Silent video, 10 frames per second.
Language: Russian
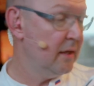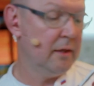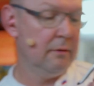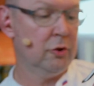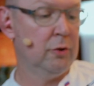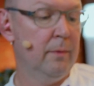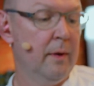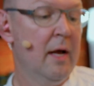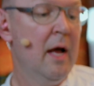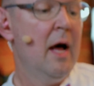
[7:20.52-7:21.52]
для того, чтобы
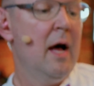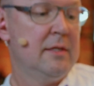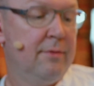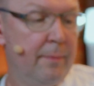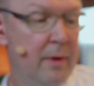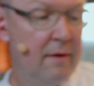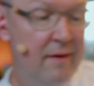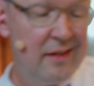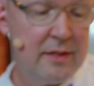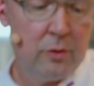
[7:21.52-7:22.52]

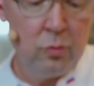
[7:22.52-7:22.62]
сформировалось